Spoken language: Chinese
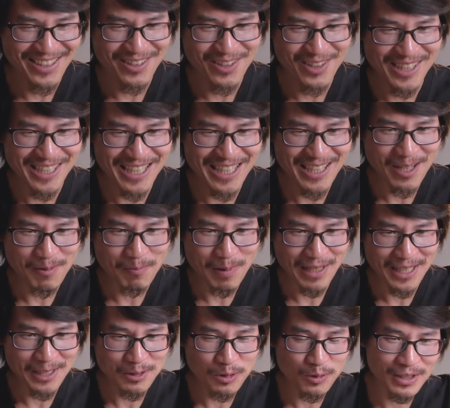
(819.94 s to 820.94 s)
那我一定要把
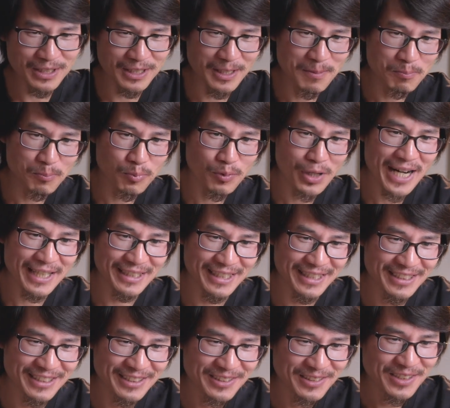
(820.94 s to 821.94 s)
它做成 brand，
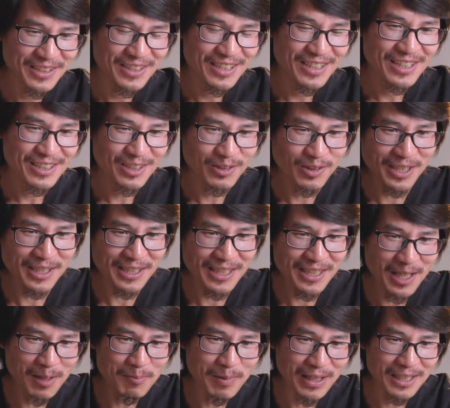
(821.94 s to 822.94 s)
我一定
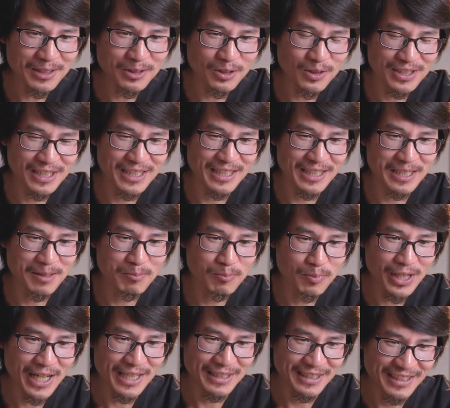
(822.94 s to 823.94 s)
要把它做成一个
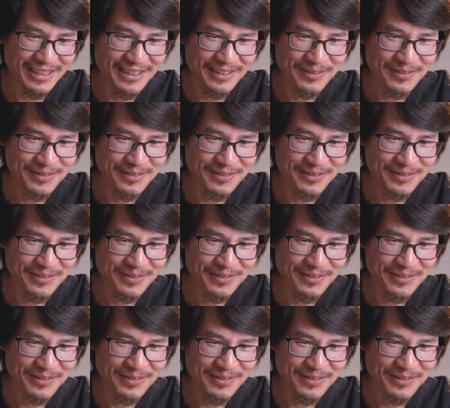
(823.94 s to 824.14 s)
brand。